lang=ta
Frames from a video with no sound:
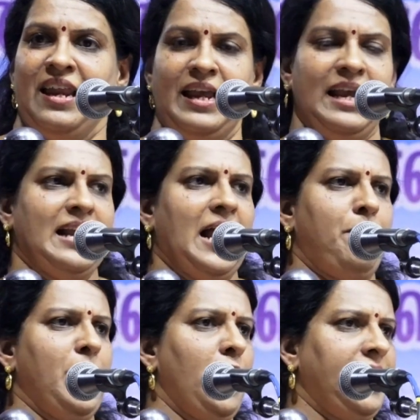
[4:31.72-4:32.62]
இன்னைக்கு
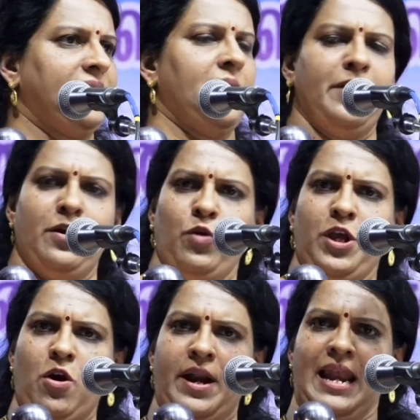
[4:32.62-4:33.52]
கப்பலோட்டிய தமிழன்
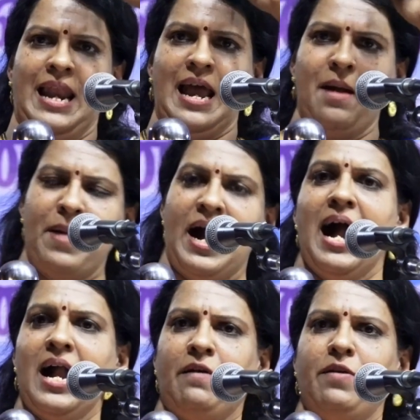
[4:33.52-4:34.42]
உயிரோட இல்லை
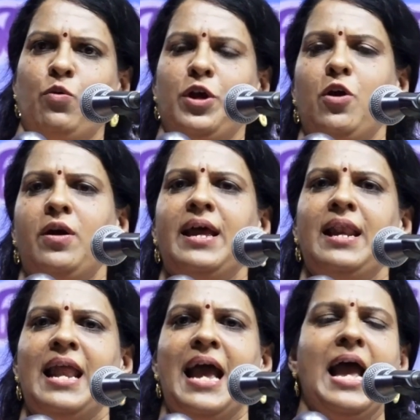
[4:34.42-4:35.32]
மகாகவி உயிரோட
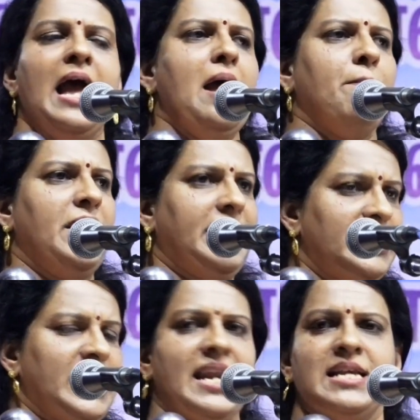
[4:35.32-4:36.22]
இல்லை
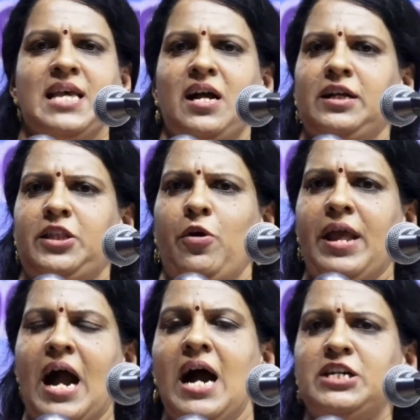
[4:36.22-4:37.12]
பிரிட்டிஷ்
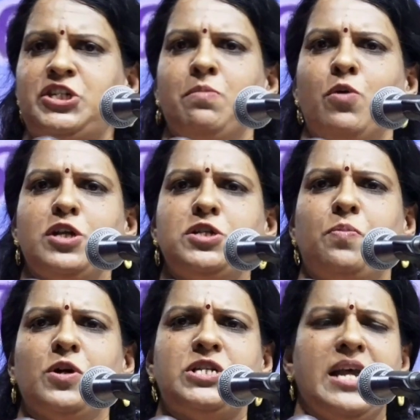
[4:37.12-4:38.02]
அரசாங்கத்தினுடைய ஆட்சி
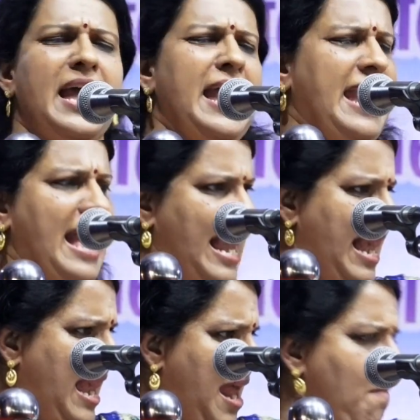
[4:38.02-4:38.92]
முடிஞ்சு போச்சு
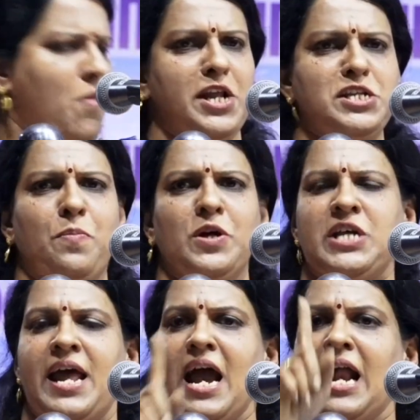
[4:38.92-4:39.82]
எல்லாம் முடிஞ்சு
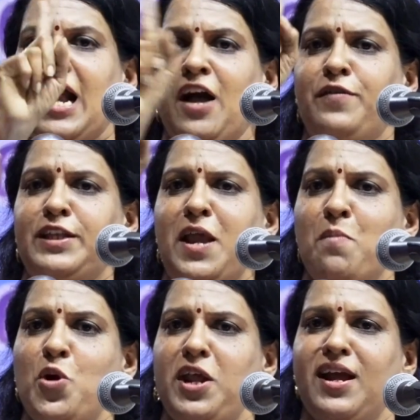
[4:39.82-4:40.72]
போச்சு ஆனால் கவிதை
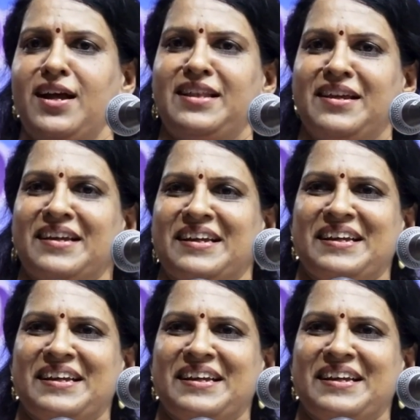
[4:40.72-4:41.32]
முடியாது